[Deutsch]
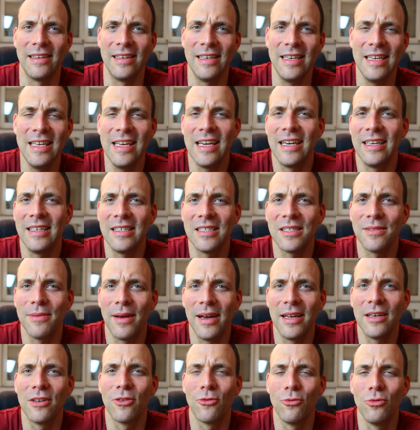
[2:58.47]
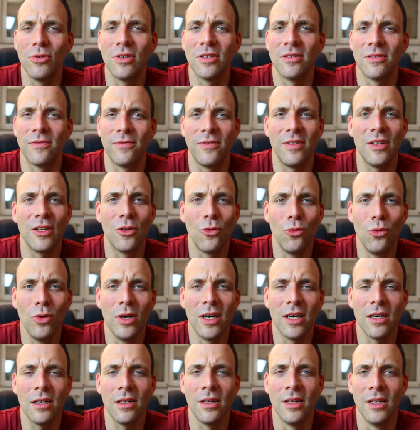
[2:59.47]
Nia ist zwar eine gute
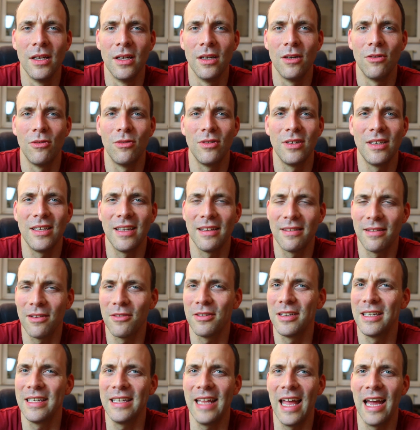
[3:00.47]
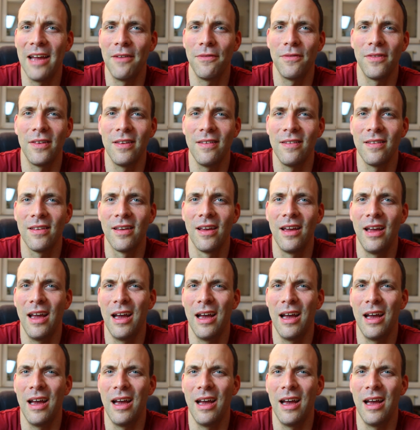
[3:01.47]
Figur und jetzt auch nicht nervig,